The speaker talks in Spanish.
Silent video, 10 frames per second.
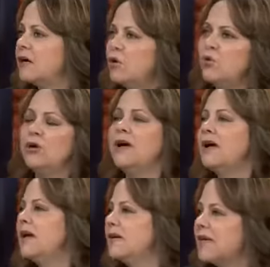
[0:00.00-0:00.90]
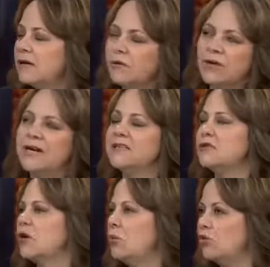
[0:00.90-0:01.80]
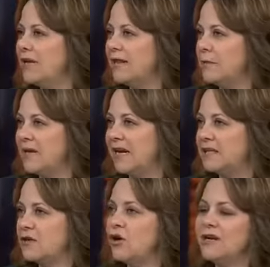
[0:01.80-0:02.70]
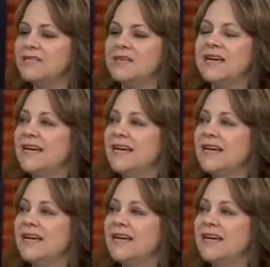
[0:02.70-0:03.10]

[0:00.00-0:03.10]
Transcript: ACNUR, la Organización Mundial de Migraciones.